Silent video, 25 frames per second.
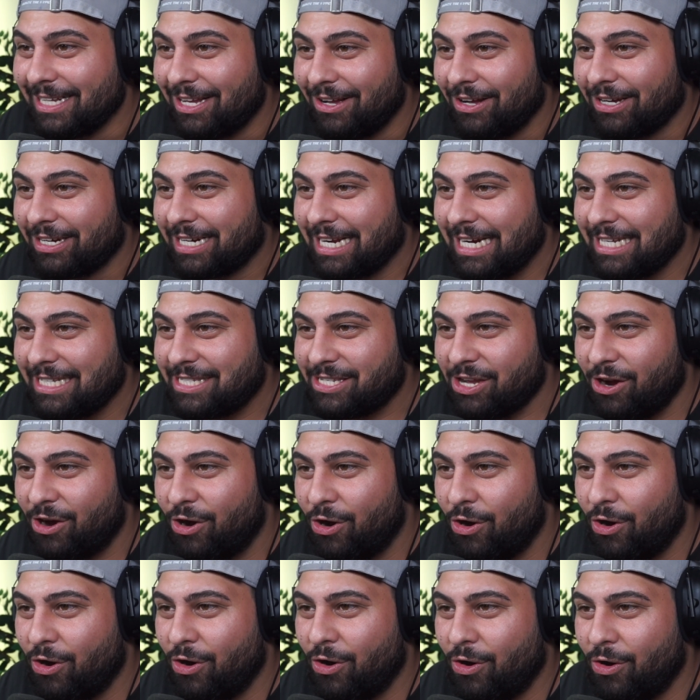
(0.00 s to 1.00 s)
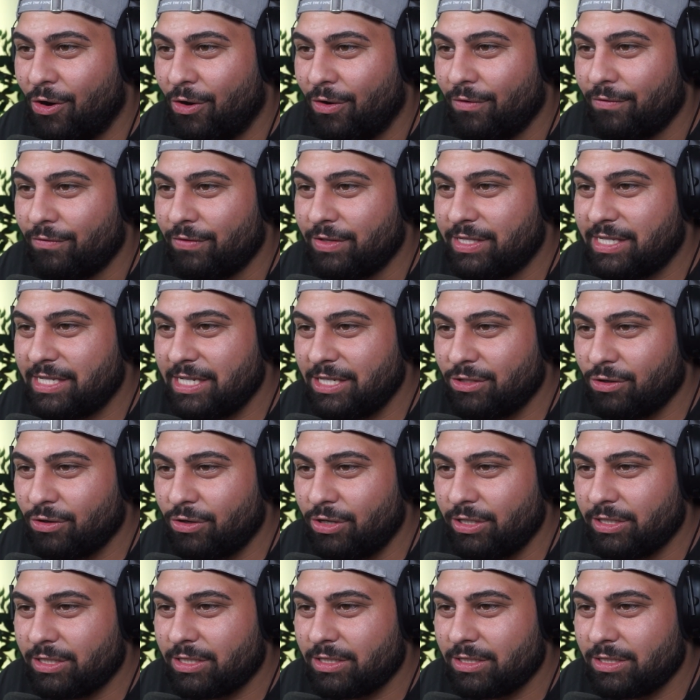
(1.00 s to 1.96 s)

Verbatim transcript: Okay, let's go. Wir ziehen durch.